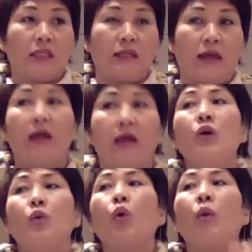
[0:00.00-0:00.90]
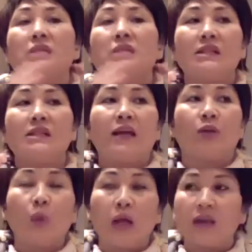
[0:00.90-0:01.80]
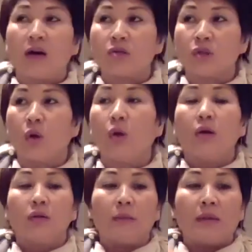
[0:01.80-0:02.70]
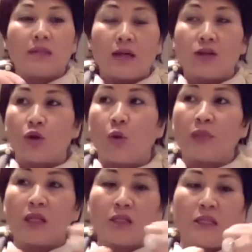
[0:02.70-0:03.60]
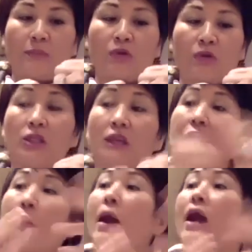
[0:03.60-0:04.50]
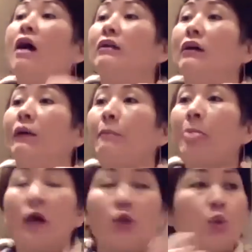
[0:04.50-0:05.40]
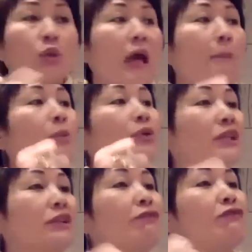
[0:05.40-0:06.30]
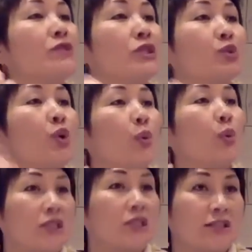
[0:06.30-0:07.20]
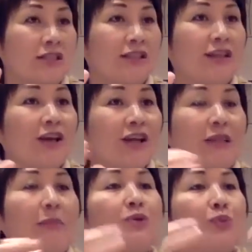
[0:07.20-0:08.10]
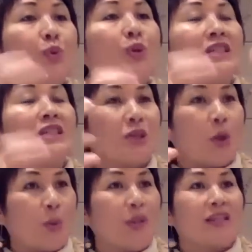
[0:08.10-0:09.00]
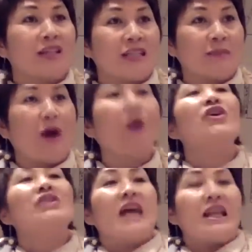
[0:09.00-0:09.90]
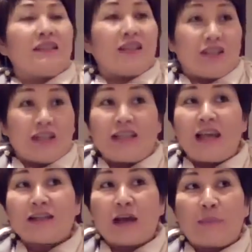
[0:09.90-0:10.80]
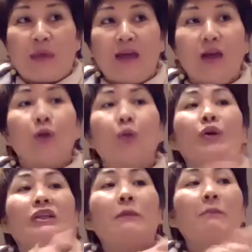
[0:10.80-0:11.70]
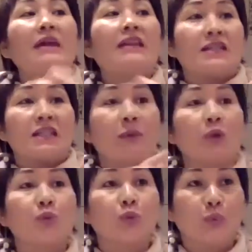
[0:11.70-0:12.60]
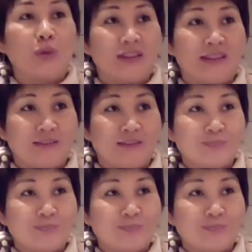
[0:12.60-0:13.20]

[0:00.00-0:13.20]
因链。如果我们基因链断掉的时候，那么这个时候我们的细胞是一分为二的。如果它不停的复制错误的信息，那么如果这些有问题的细胞在你的胰腺上面，如果你的贝塔细胞出了问题，